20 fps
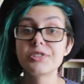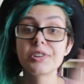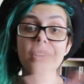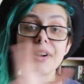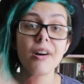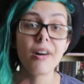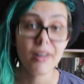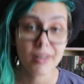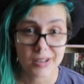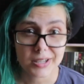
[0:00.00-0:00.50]

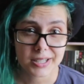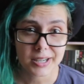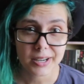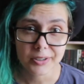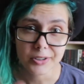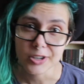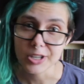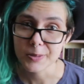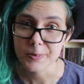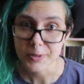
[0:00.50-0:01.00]
De
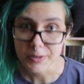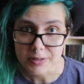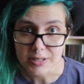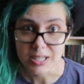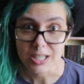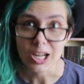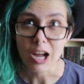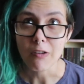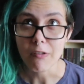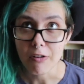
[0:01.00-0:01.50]
Oscar
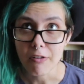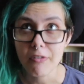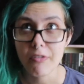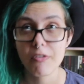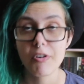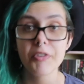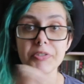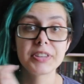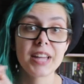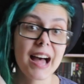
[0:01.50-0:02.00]
2019 eu
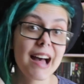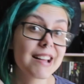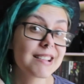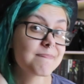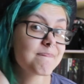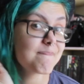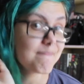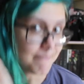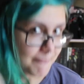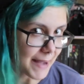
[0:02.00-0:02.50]
vou voltar
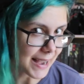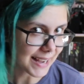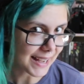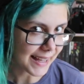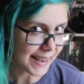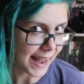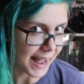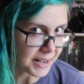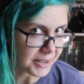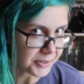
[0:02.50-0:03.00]
pra
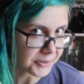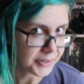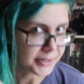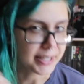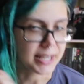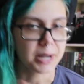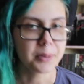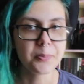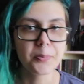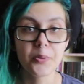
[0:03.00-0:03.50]
caralho no
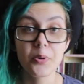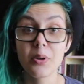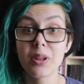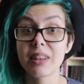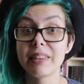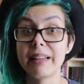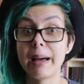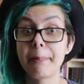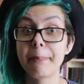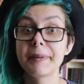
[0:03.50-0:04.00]
tempo,
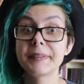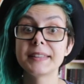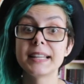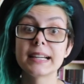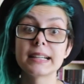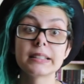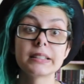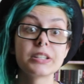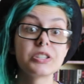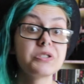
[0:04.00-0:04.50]
lá pra
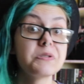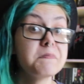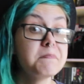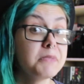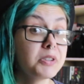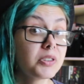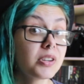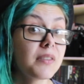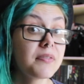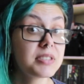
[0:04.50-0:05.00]
década de
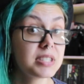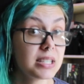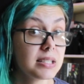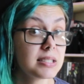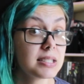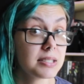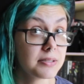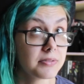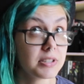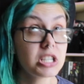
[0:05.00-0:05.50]

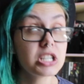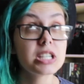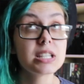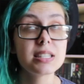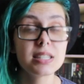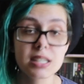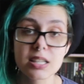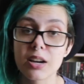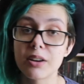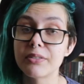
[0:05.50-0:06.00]
1920.
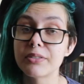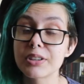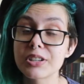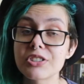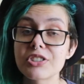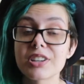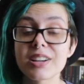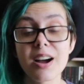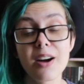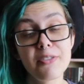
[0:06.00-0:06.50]
Sim, eu vou
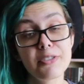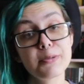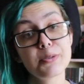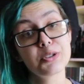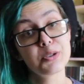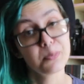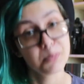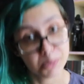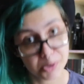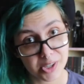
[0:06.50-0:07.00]
indicar um filme
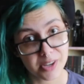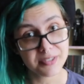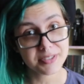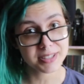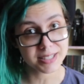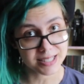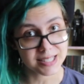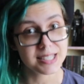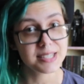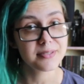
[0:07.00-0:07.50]
de
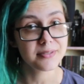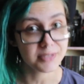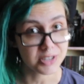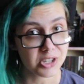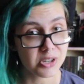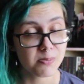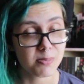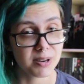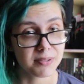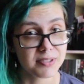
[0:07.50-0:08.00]

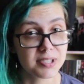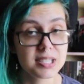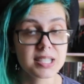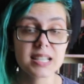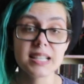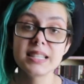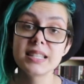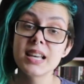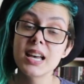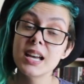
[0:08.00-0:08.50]
1920 pra
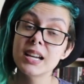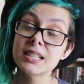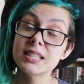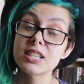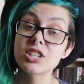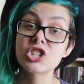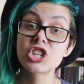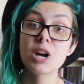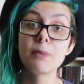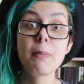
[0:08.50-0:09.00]
vocês, que
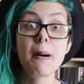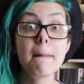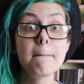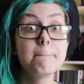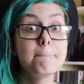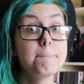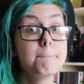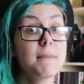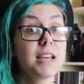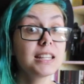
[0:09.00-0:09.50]
se chama
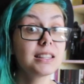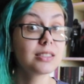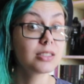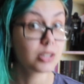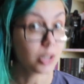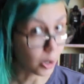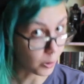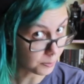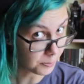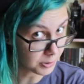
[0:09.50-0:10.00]

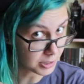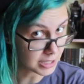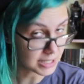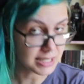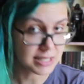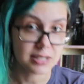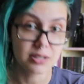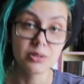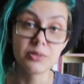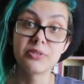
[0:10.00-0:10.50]

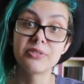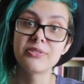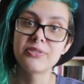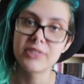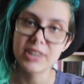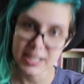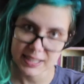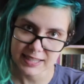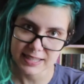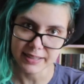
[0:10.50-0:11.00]
Metrópolis, do
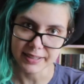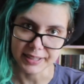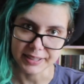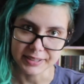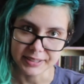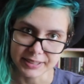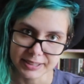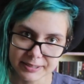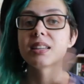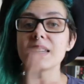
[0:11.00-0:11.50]
Fritz
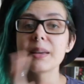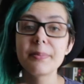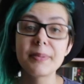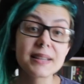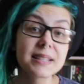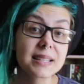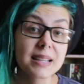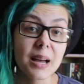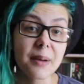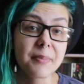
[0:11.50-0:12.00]
Lang, que é
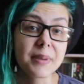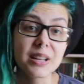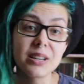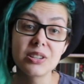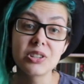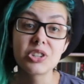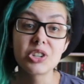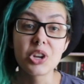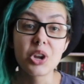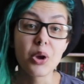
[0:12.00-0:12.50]

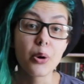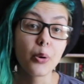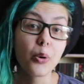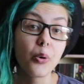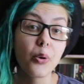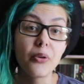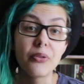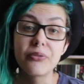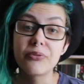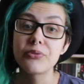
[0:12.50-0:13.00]
basicamente
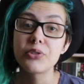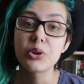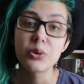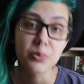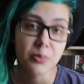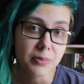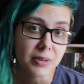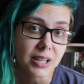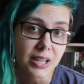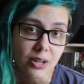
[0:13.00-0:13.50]
o
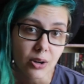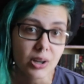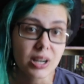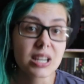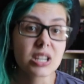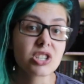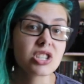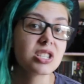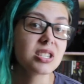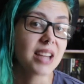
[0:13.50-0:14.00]
filme
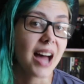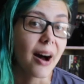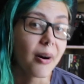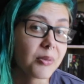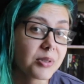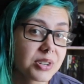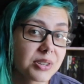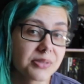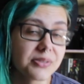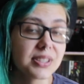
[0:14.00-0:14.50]

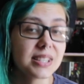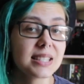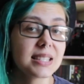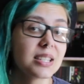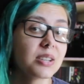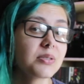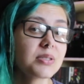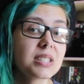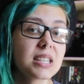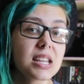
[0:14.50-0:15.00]
original de
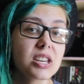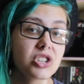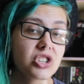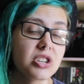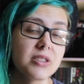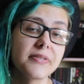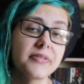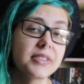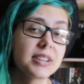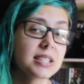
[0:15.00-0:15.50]
ficção
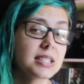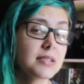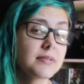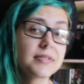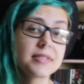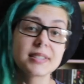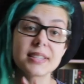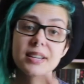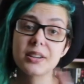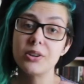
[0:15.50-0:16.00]
científica. Se
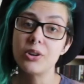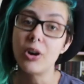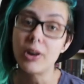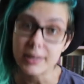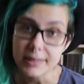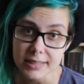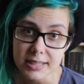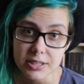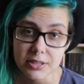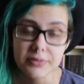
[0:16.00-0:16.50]
você
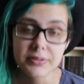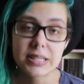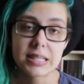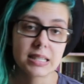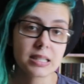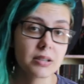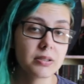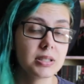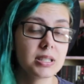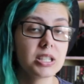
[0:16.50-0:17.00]
gosta de
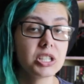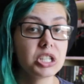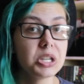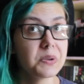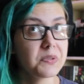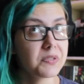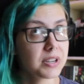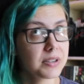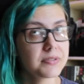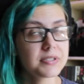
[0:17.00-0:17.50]
ficção
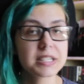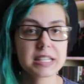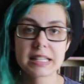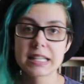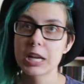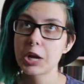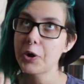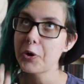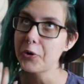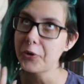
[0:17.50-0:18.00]
científica, você
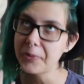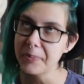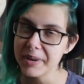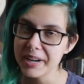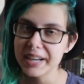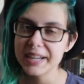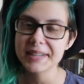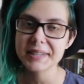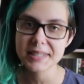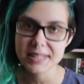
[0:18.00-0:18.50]
tem
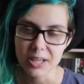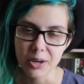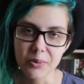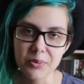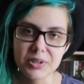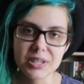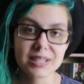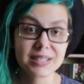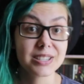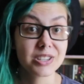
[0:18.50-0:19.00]

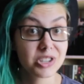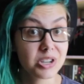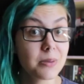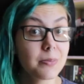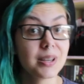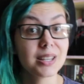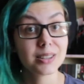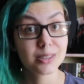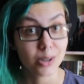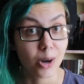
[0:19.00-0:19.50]
obrigação de assistir
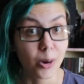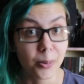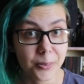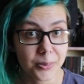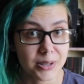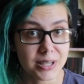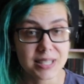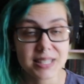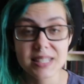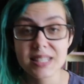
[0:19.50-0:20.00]

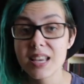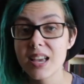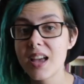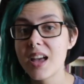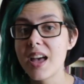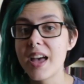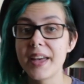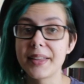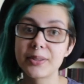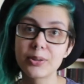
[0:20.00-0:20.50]
Metrópolis.
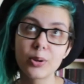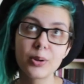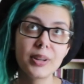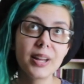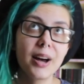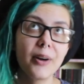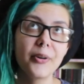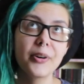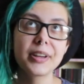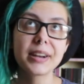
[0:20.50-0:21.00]
É
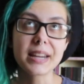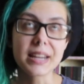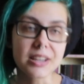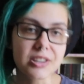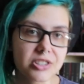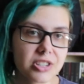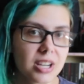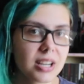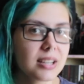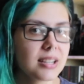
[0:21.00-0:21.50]
toda a
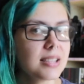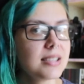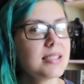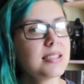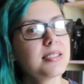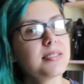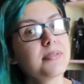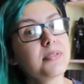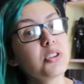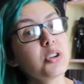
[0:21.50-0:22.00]
origem
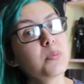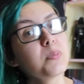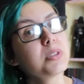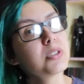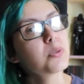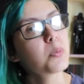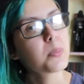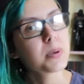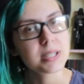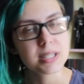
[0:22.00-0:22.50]
desses
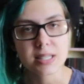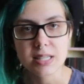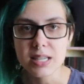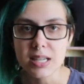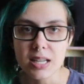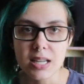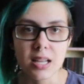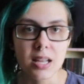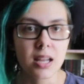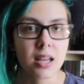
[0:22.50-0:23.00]
filmes, tipo
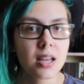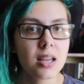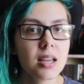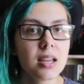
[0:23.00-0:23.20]
assim...